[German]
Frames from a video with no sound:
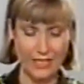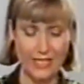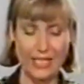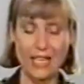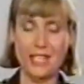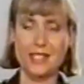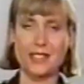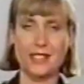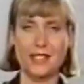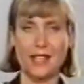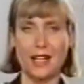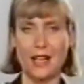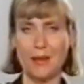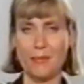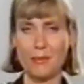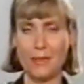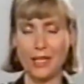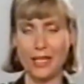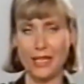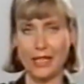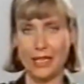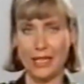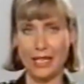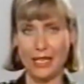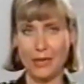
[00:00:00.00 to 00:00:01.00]
Das haben
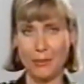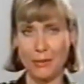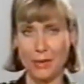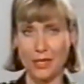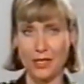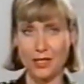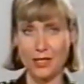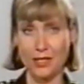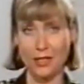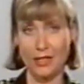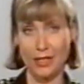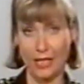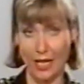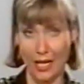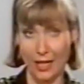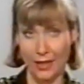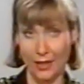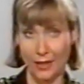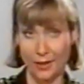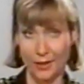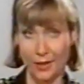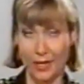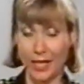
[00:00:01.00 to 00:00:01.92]
die kleinen Mädchen gerne.